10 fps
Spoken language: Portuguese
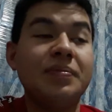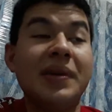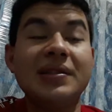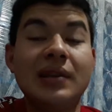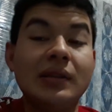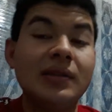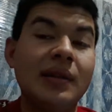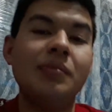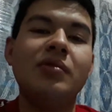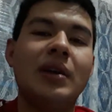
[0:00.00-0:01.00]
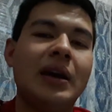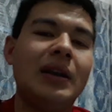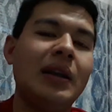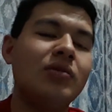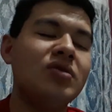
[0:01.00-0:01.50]
baseado em samurai,
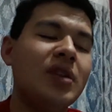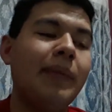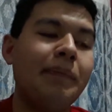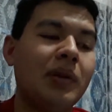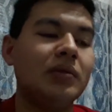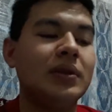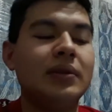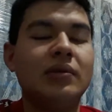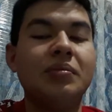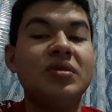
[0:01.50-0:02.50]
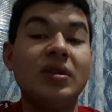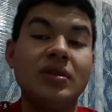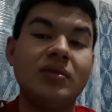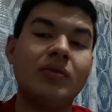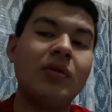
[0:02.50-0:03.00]
né, do Japão, né? O nome já
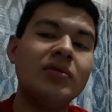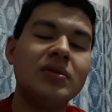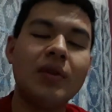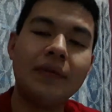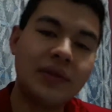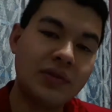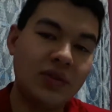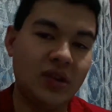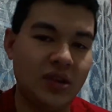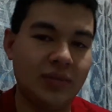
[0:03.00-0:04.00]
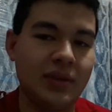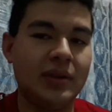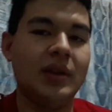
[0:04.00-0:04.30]
diz Ghost of Tsushima.